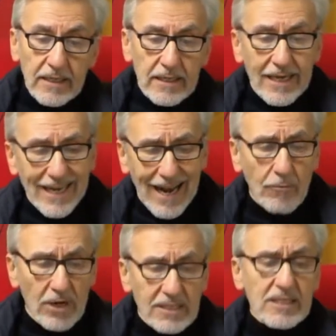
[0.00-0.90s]
negherà
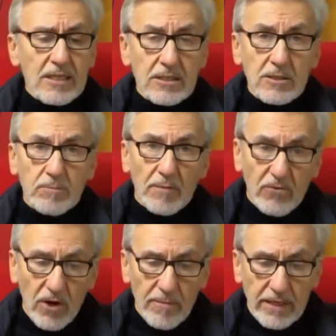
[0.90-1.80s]
qualsiasi
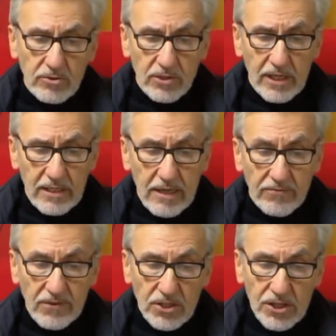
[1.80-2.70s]
splafonamento del
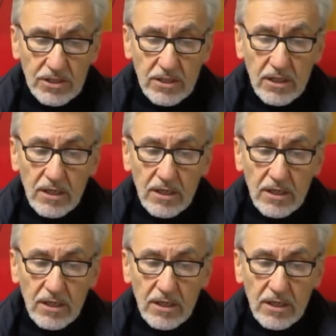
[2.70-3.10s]
deficit.